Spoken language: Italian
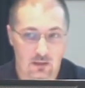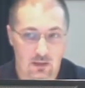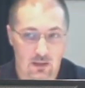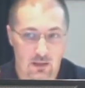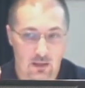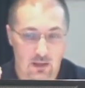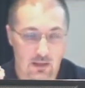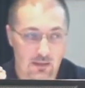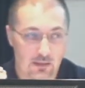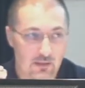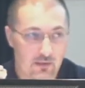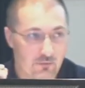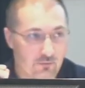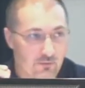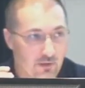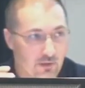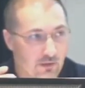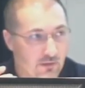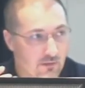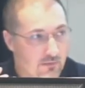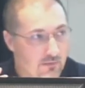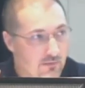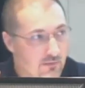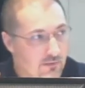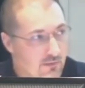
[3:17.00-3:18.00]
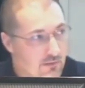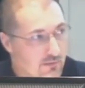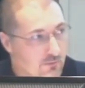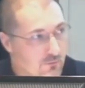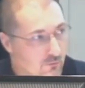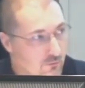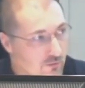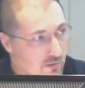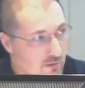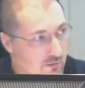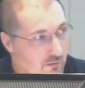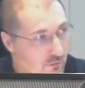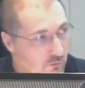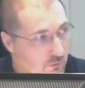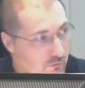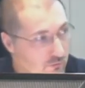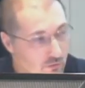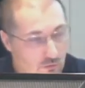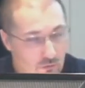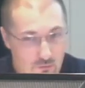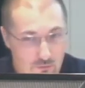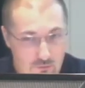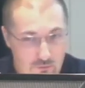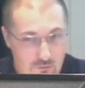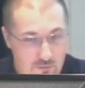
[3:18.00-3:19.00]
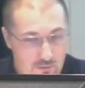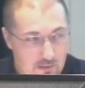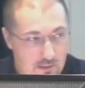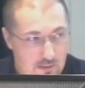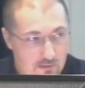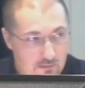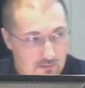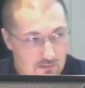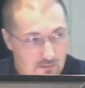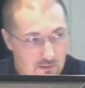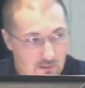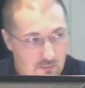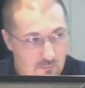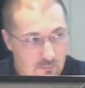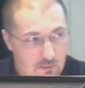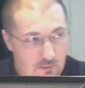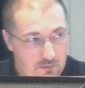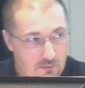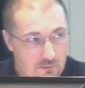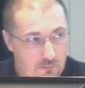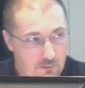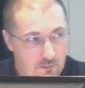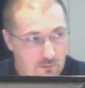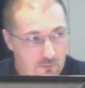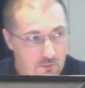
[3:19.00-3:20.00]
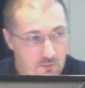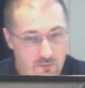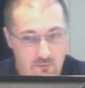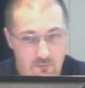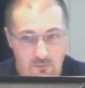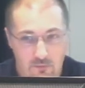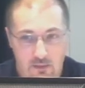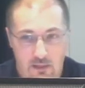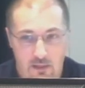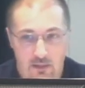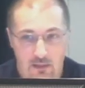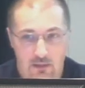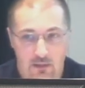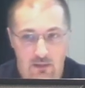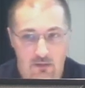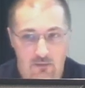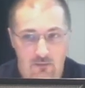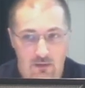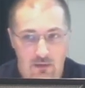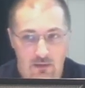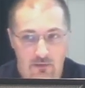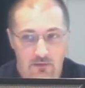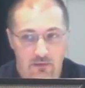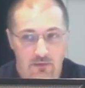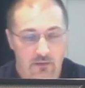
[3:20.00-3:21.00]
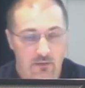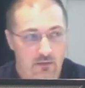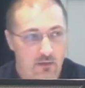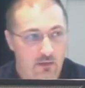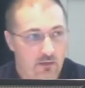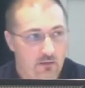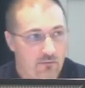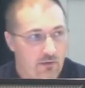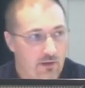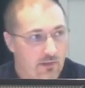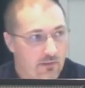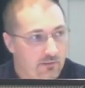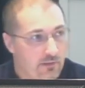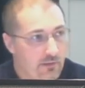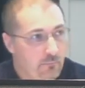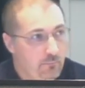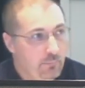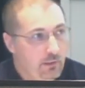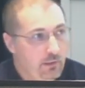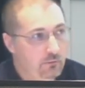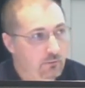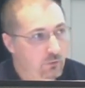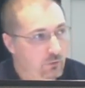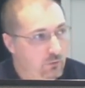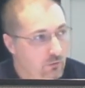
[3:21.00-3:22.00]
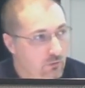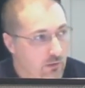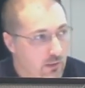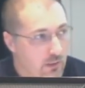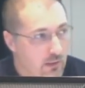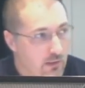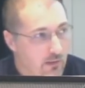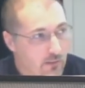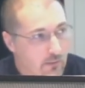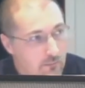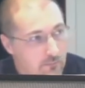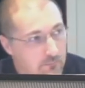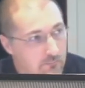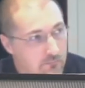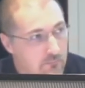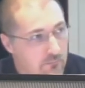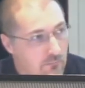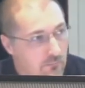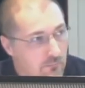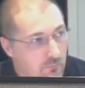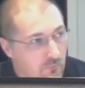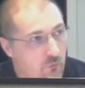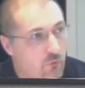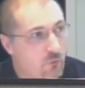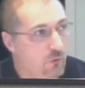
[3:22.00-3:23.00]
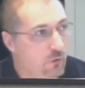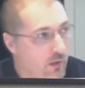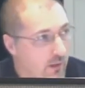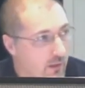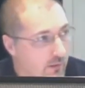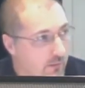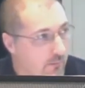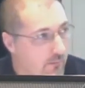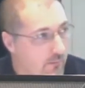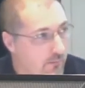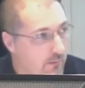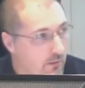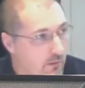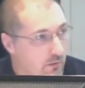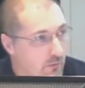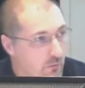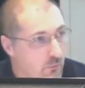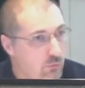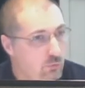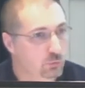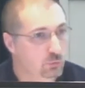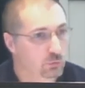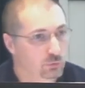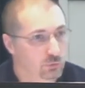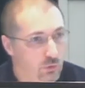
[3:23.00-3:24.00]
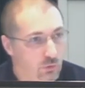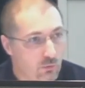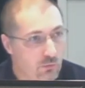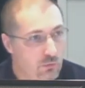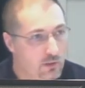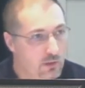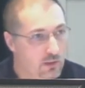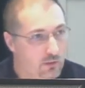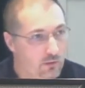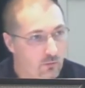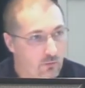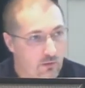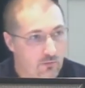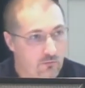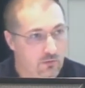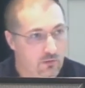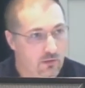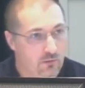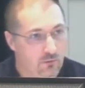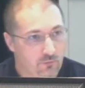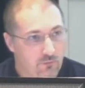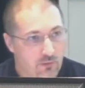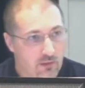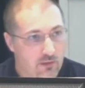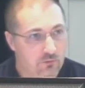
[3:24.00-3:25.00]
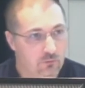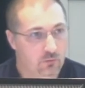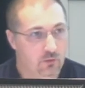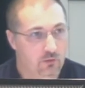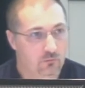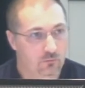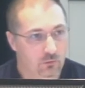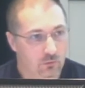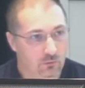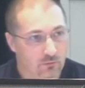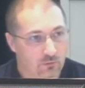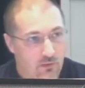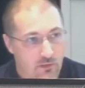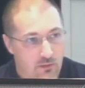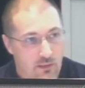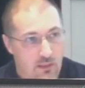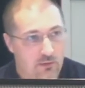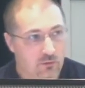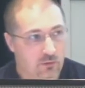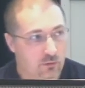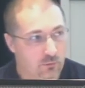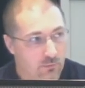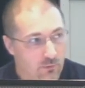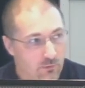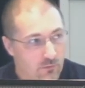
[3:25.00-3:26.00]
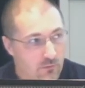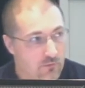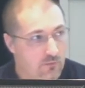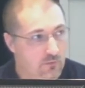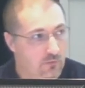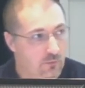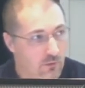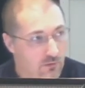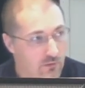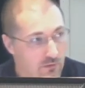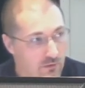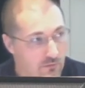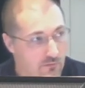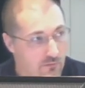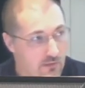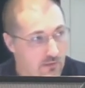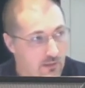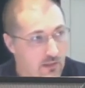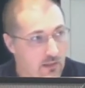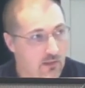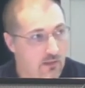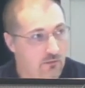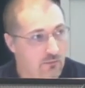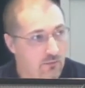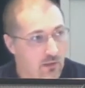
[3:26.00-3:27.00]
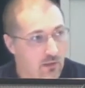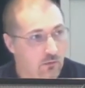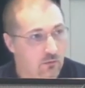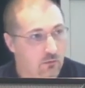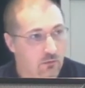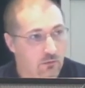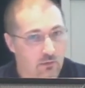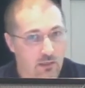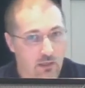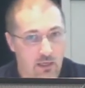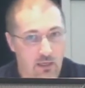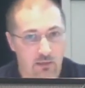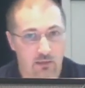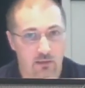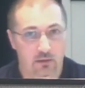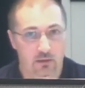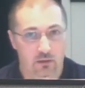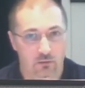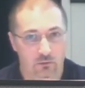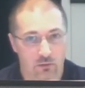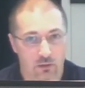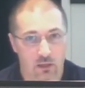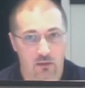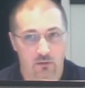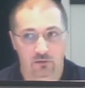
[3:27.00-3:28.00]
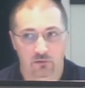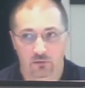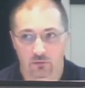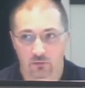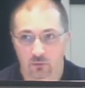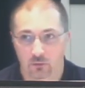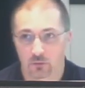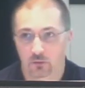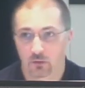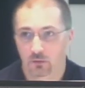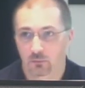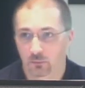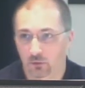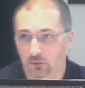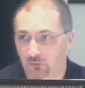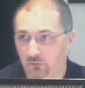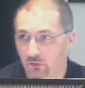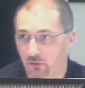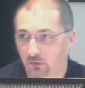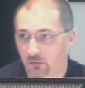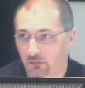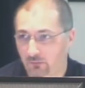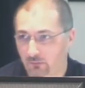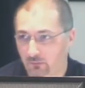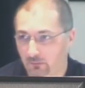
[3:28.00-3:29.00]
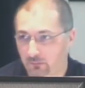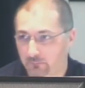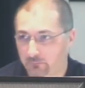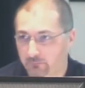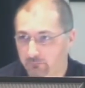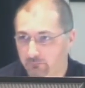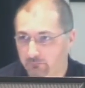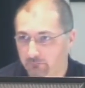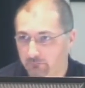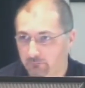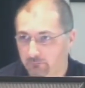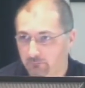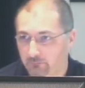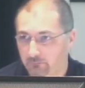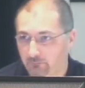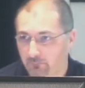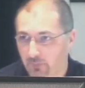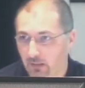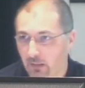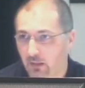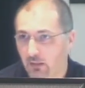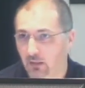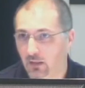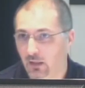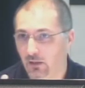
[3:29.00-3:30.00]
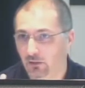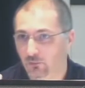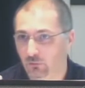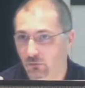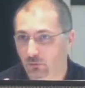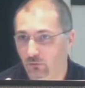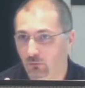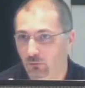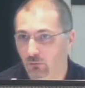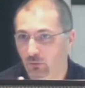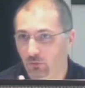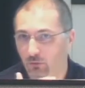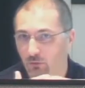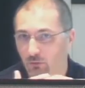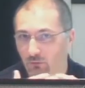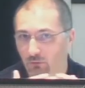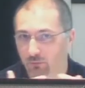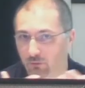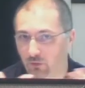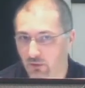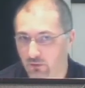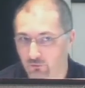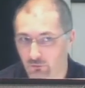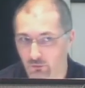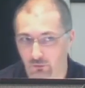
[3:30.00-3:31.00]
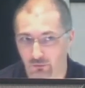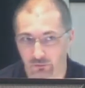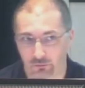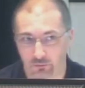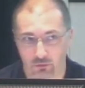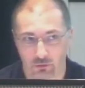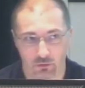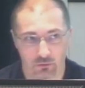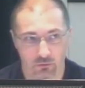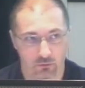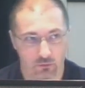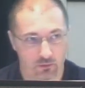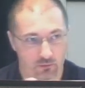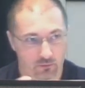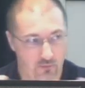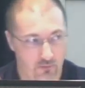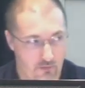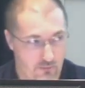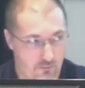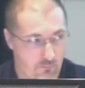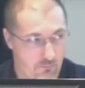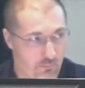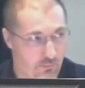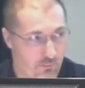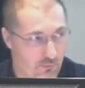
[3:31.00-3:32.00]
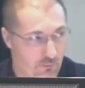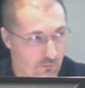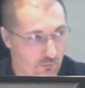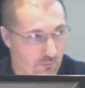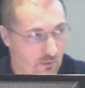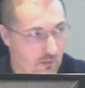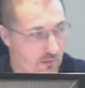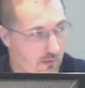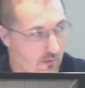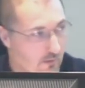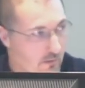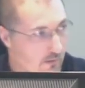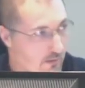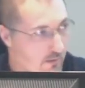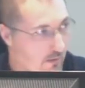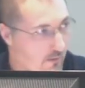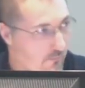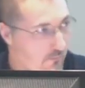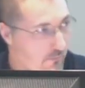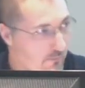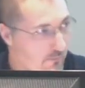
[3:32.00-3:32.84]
agli eventi che sono stati così codificati dal Dipartimento nazionale, eventi di rilevante impatto locale, cioè tutto quello che viene fatto dal volontariato di protezione civile a livello locale che non è gestione dell'emergenza. Lascio a voi, non faccio il solito esempio che mi